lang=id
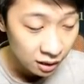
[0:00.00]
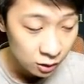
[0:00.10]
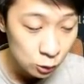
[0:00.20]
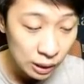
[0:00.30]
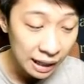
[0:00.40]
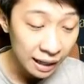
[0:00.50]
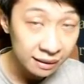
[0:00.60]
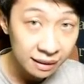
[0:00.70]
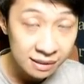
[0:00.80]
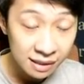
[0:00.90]
Zuka lahir
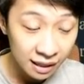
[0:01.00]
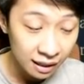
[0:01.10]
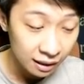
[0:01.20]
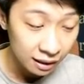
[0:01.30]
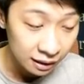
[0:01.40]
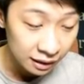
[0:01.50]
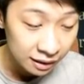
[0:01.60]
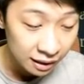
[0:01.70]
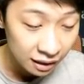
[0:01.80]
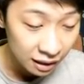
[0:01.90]
di desa yang uh,
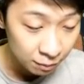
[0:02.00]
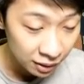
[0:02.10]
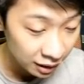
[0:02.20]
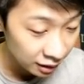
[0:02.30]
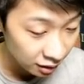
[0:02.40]
indah dan damai.